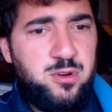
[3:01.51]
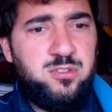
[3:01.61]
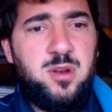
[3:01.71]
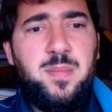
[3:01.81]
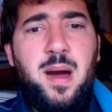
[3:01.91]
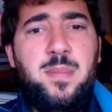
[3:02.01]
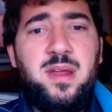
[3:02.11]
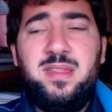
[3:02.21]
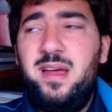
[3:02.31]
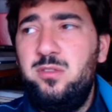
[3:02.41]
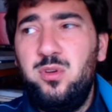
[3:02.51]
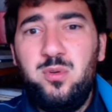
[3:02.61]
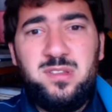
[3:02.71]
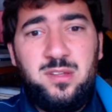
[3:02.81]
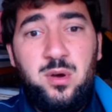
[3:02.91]
nostri papri andando
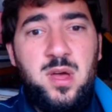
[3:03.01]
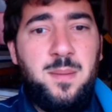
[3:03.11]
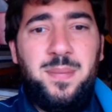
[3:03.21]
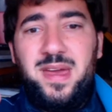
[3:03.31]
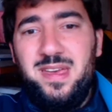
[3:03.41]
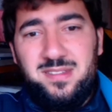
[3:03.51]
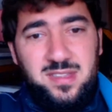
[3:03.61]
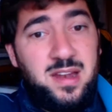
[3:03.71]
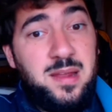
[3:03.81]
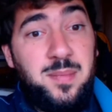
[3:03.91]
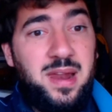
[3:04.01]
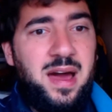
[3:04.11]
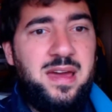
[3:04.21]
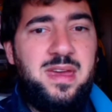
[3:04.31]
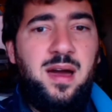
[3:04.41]
in questo paese
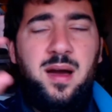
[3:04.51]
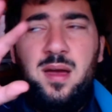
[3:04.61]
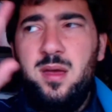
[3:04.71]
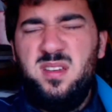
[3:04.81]
dell'Himalaya,